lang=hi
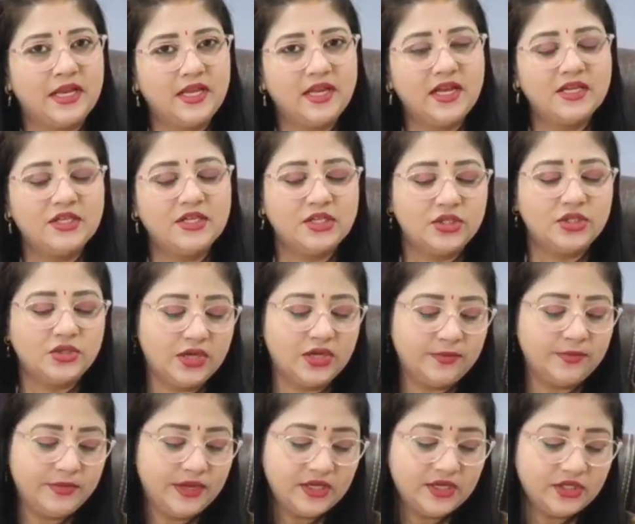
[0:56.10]
पहली राशि जो
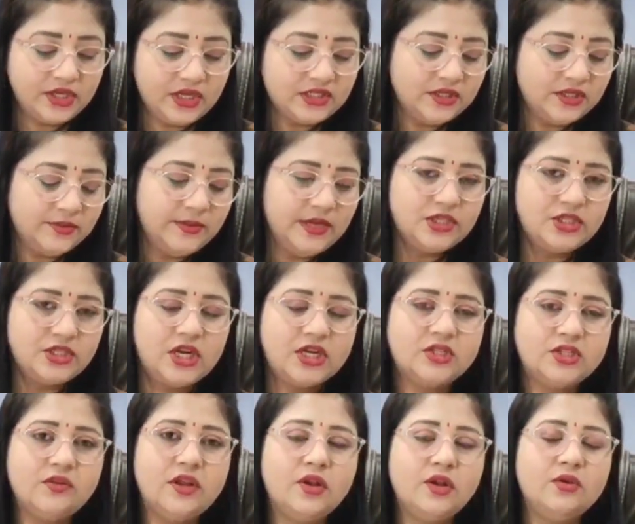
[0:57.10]
है मेष राशि मेष
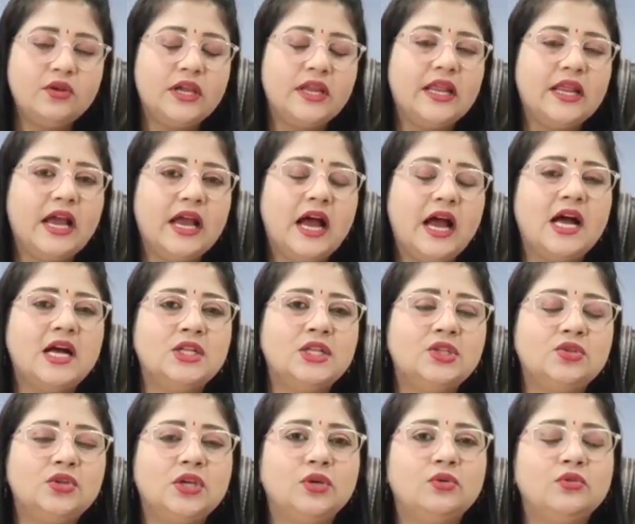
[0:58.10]
राशि वालों के लिए
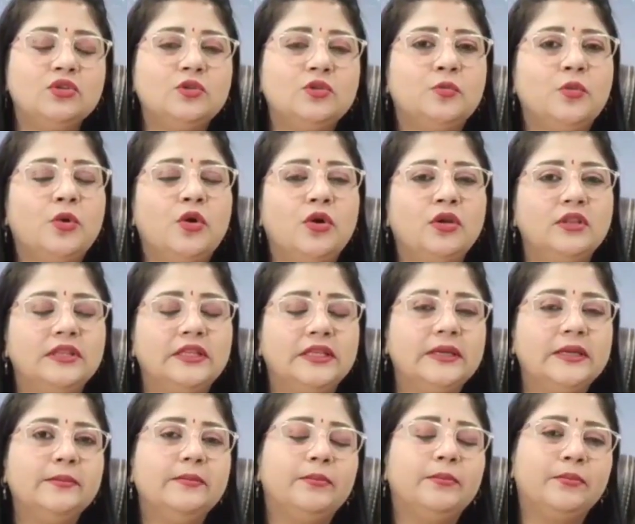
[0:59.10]
आज जो है कुछ बहुत
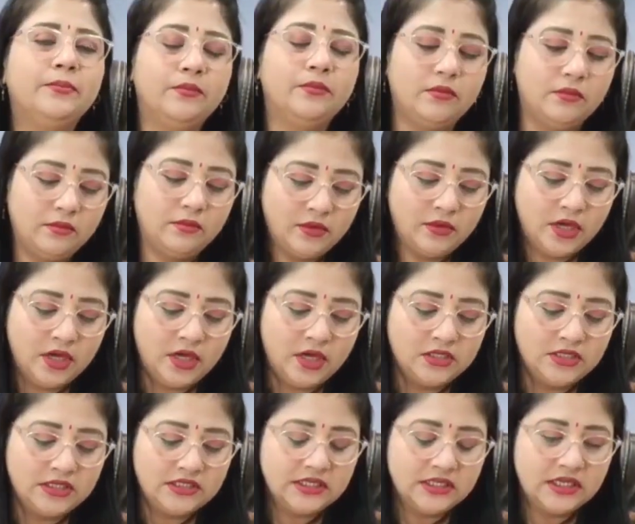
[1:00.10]
ही
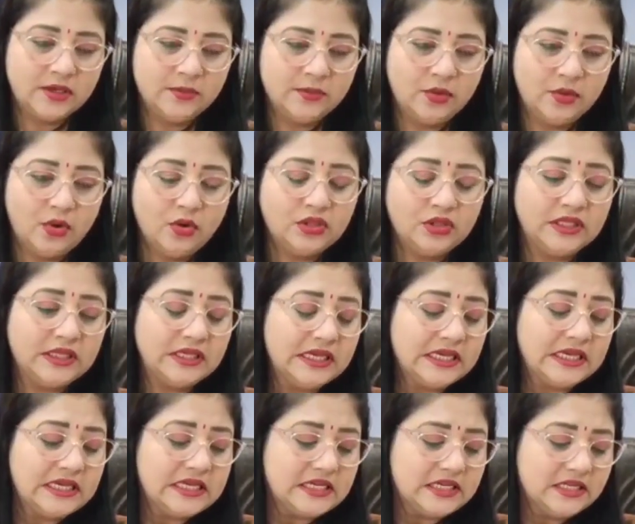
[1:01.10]
जैसे कि बहुत ही
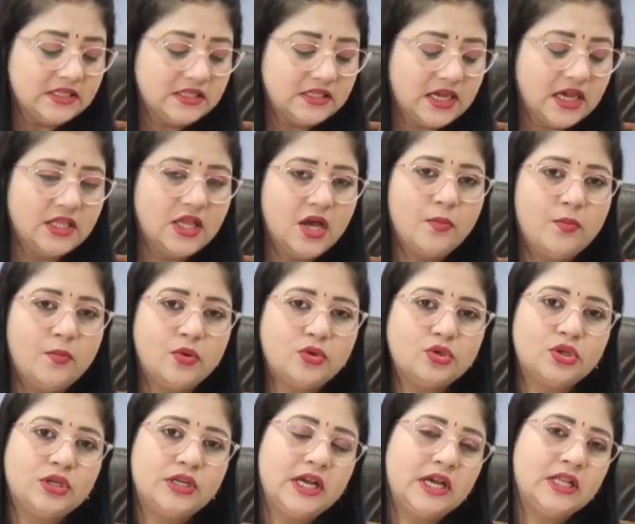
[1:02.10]
ज़्यादा
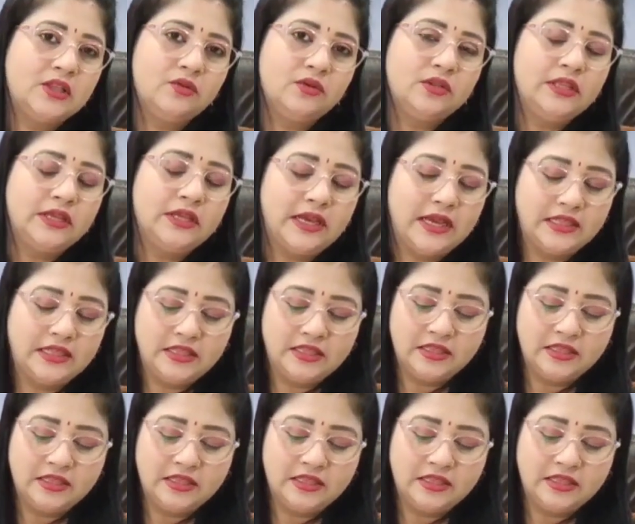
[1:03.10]
अपॉर्चुनिटी आती हुई दिखाई